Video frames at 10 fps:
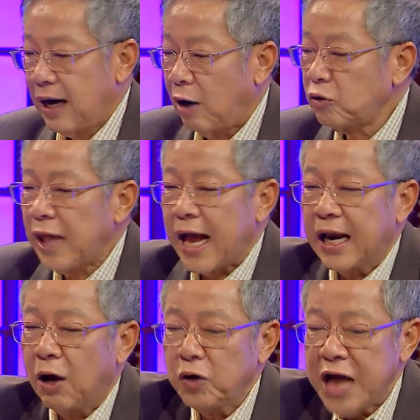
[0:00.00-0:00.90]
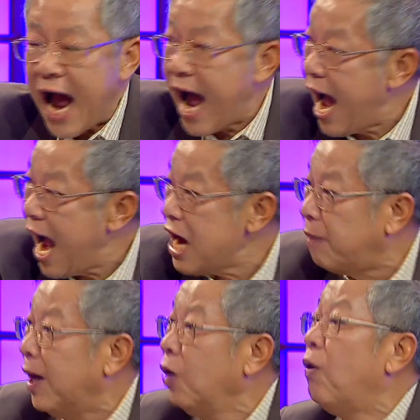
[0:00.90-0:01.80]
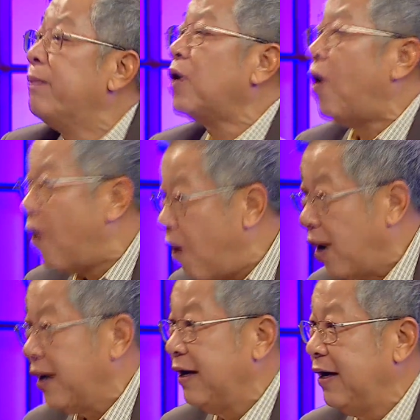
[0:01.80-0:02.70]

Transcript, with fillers: เขาตัดแล้วย้ายเอามารวมกอง